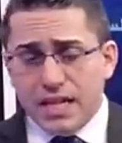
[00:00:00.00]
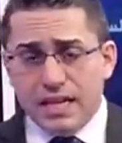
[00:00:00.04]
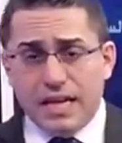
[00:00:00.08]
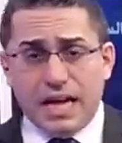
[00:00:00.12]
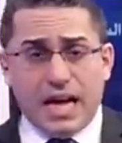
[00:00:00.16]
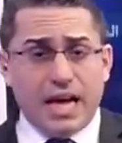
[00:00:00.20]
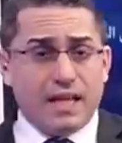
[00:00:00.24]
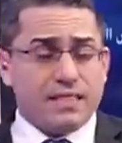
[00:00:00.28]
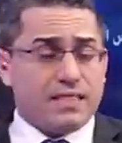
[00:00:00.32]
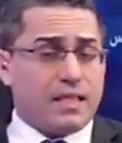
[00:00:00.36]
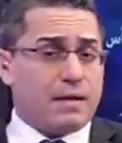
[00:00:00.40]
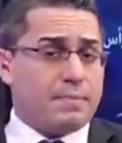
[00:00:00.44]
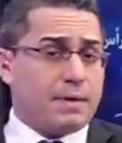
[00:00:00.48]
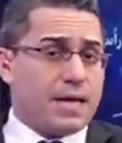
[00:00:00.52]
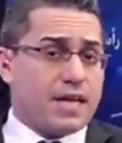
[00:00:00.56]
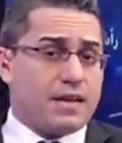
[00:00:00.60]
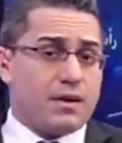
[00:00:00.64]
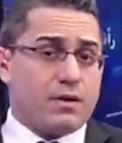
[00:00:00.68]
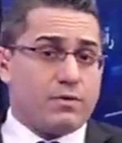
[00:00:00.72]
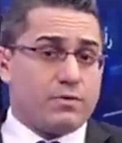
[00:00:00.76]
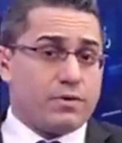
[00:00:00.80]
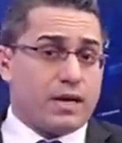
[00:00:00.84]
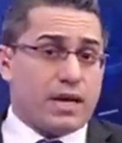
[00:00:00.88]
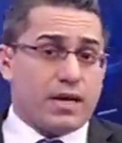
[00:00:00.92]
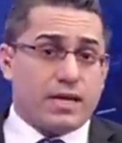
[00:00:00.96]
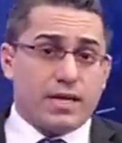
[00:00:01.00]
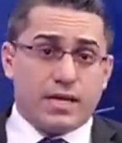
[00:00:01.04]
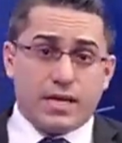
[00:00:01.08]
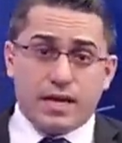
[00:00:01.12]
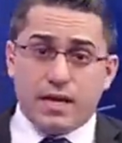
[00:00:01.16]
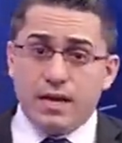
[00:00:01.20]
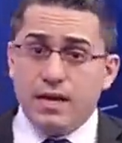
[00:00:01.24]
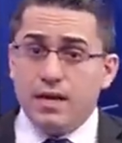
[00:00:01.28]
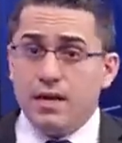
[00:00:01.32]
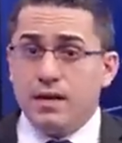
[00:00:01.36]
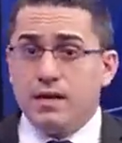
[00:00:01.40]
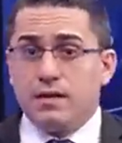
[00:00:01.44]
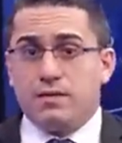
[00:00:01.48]
لاحظنا بأن
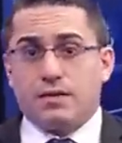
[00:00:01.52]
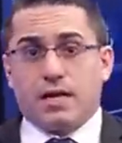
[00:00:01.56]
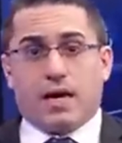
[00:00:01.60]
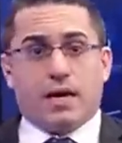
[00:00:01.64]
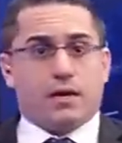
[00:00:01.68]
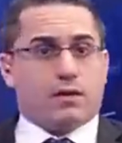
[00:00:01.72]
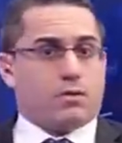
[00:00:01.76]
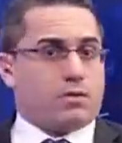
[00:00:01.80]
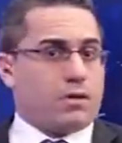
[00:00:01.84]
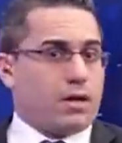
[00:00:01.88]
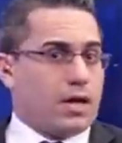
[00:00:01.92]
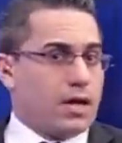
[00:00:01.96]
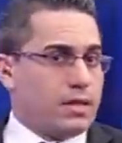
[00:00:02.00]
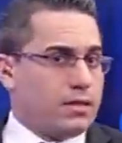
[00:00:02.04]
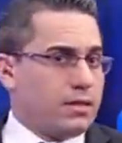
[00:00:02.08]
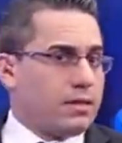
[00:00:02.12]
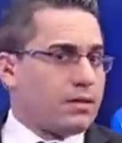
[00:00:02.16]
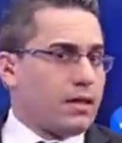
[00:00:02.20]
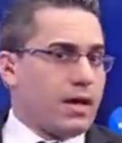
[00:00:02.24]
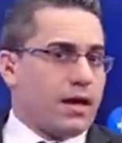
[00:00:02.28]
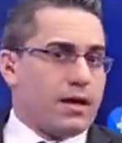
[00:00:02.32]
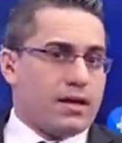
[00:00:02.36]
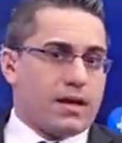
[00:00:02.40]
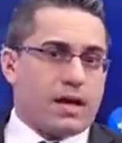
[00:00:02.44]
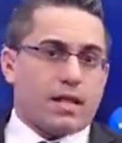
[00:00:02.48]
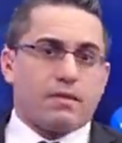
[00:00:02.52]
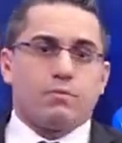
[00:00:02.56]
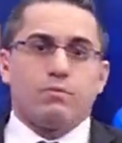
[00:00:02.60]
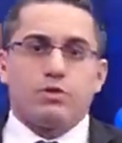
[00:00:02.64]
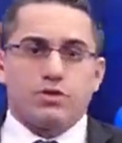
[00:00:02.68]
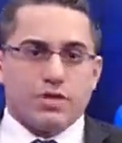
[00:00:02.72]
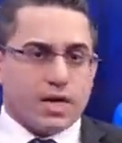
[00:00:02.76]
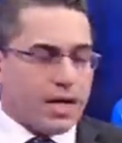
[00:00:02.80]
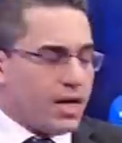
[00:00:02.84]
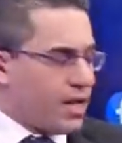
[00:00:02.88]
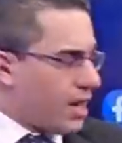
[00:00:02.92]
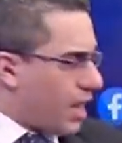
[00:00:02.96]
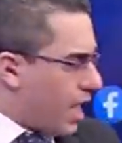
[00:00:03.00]
هنالك تحركات لطائرات
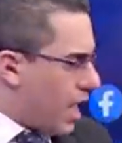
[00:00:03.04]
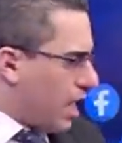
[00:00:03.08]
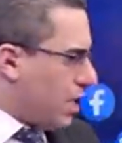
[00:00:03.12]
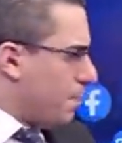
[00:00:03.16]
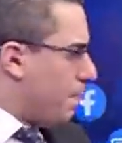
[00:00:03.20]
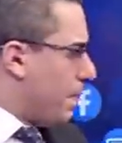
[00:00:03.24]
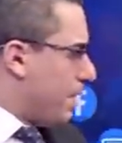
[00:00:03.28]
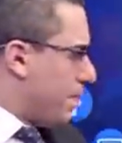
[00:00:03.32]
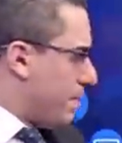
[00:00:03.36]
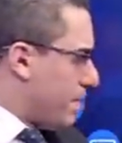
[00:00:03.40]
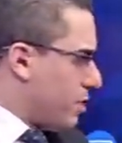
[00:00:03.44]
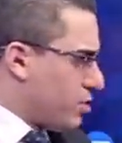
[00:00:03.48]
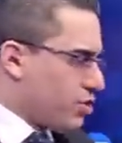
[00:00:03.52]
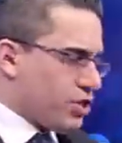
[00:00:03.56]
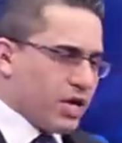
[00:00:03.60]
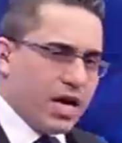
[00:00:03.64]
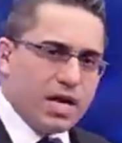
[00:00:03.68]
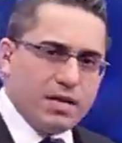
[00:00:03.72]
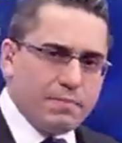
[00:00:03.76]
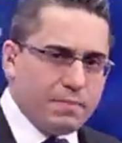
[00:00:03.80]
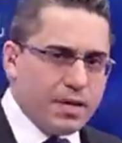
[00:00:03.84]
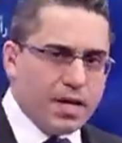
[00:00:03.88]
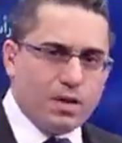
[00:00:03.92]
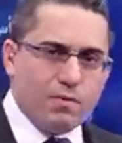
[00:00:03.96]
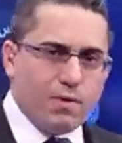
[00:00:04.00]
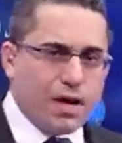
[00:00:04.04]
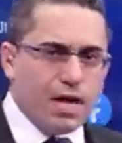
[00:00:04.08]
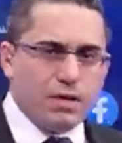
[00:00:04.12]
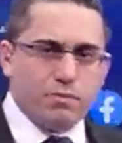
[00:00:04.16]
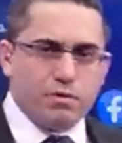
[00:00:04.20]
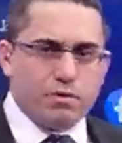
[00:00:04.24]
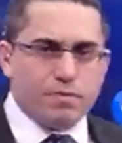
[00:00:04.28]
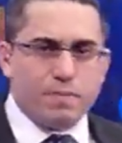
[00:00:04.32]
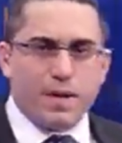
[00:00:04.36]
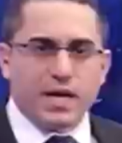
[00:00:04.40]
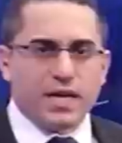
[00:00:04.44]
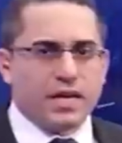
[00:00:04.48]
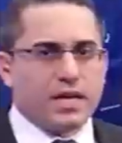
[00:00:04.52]
مسيرة أكبر من الشاهد
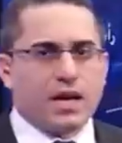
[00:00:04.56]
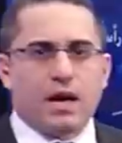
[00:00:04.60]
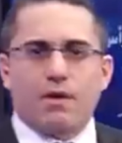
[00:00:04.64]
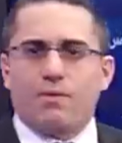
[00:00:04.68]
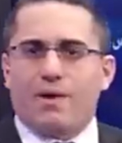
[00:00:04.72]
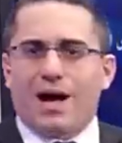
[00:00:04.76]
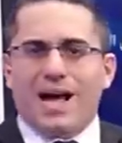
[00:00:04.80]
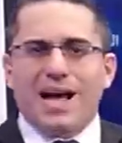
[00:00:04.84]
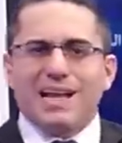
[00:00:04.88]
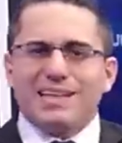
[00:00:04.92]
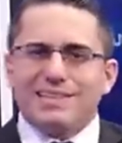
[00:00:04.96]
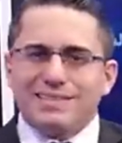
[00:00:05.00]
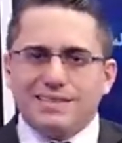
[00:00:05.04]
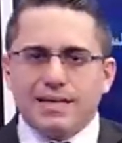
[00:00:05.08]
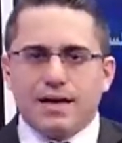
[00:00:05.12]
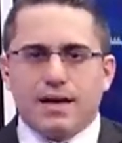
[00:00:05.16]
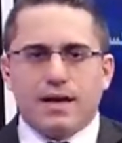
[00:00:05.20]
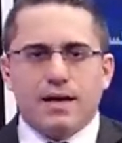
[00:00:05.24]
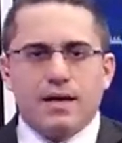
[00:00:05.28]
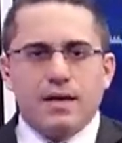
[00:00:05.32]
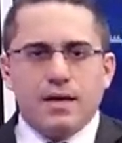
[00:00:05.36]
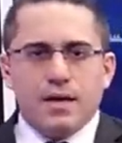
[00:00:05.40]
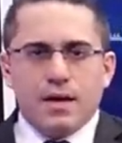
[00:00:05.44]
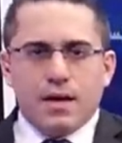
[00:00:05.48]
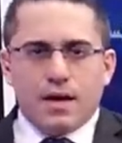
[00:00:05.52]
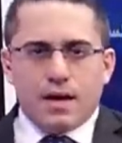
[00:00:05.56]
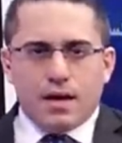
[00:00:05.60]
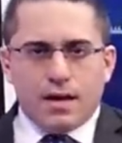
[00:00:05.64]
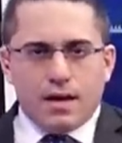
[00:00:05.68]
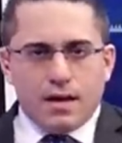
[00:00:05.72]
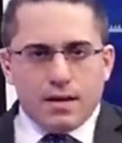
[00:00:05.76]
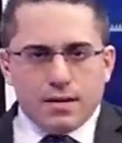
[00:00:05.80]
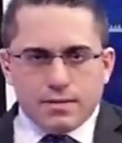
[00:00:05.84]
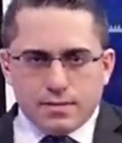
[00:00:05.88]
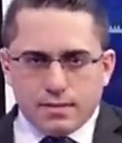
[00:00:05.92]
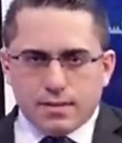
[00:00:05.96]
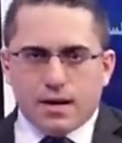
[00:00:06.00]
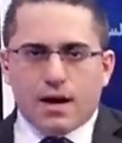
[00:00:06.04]
181 أو حتى
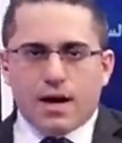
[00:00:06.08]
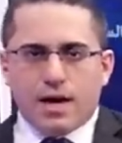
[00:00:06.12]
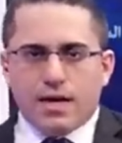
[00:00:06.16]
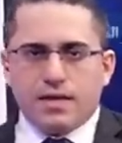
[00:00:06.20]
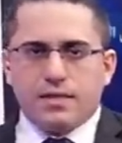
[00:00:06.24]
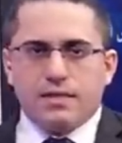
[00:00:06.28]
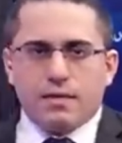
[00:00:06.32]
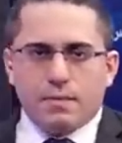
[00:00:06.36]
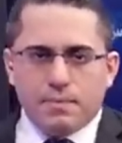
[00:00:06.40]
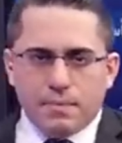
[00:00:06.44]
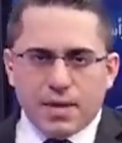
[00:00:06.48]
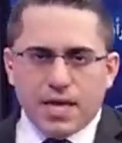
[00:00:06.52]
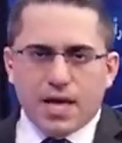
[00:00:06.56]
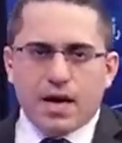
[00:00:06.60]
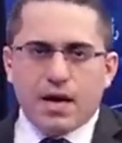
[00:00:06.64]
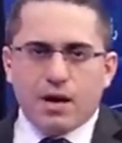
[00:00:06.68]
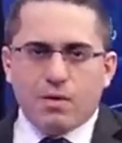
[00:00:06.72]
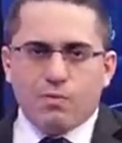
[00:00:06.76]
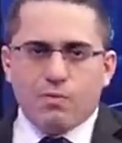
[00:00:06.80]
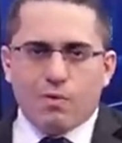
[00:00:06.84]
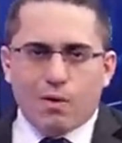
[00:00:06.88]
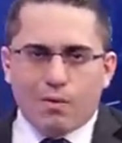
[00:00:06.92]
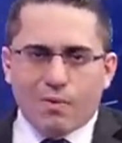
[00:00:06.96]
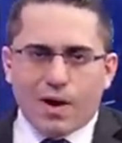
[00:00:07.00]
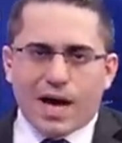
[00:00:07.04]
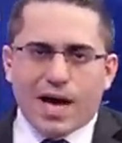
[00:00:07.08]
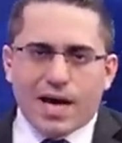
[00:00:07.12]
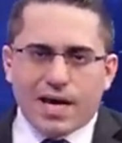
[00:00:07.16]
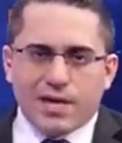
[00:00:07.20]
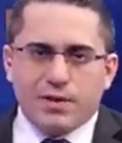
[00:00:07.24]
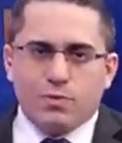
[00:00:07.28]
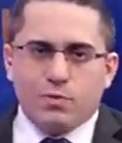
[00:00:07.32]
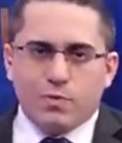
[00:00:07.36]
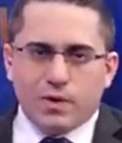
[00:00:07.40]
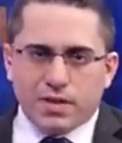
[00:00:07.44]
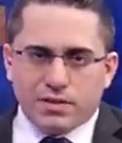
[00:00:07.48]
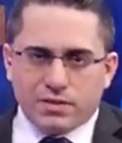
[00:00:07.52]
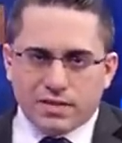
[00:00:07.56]
آه، شاهد
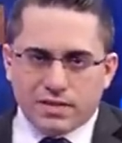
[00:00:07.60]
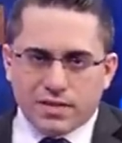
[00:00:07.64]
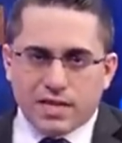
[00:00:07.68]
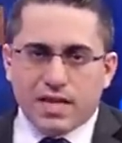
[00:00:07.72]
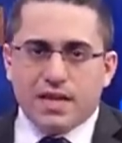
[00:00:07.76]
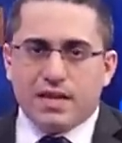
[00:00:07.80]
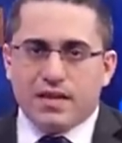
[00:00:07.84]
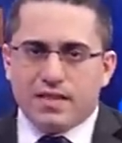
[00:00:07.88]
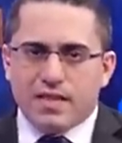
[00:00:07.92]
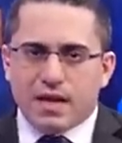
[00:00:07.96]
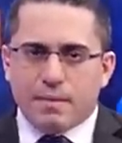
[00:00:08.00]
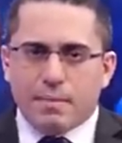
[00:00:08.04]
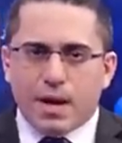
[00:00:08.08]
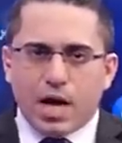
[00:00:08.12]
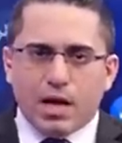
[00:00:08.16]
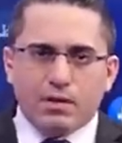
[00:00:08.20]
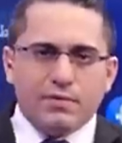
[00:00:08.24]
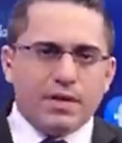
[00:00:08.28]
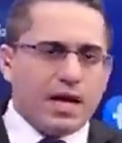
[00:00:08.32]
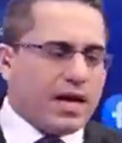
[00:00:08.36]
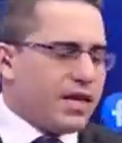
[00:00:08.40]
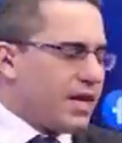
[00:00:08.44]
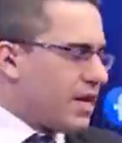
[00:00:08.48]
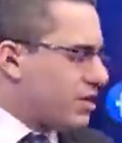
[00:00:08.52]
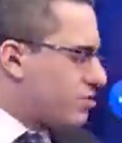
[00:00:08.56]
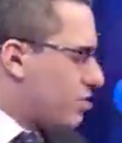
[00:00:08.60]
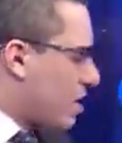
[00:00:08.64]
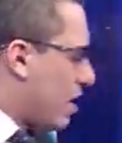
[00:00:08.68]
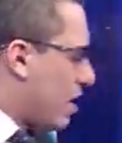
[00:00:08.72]
191 إذا ما عدنا إلى